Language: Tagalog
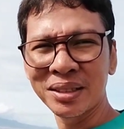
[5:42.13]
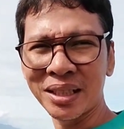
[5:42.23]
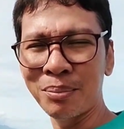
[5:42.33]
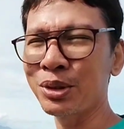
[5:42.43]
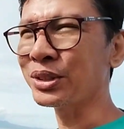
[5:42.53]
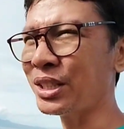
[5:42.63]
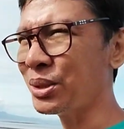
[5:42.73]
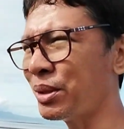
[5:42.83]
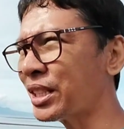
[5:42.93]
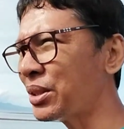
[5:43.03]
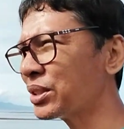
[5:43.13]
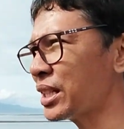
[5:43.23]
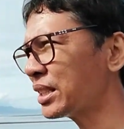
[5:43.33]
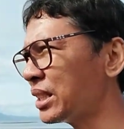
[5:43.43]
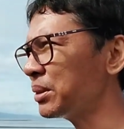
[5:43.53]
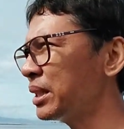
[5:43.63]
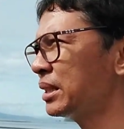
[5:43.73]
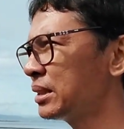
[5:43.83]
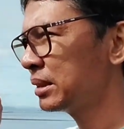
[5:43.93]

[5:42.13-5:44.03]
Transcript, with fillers: Sabi ko sa inyo, may sinusitis ako eh.